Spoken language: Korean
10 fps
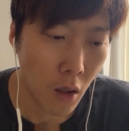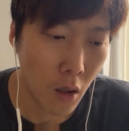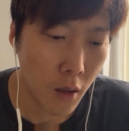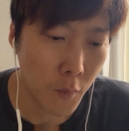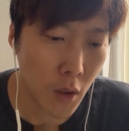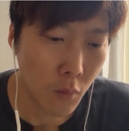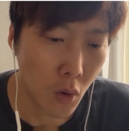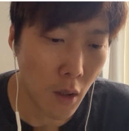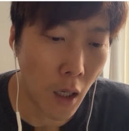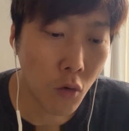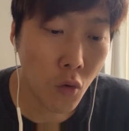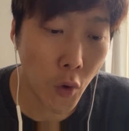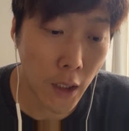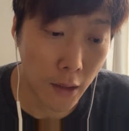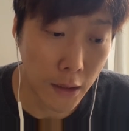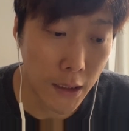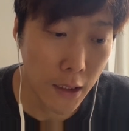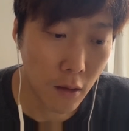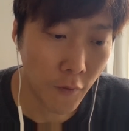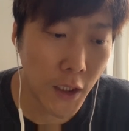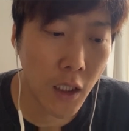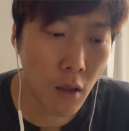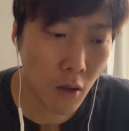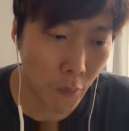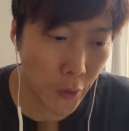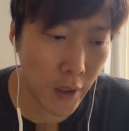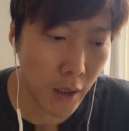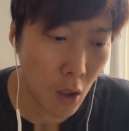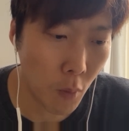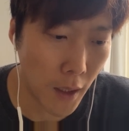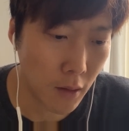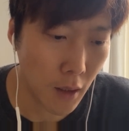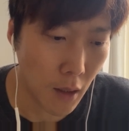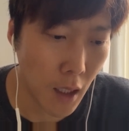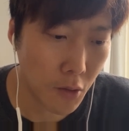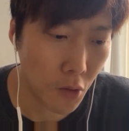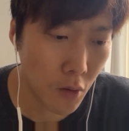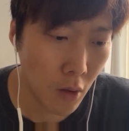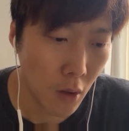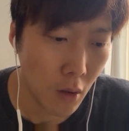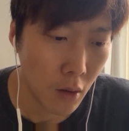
아 이제 뭐 아두노이라든지 피지컬 컴퓨팅이라고 많이 하죠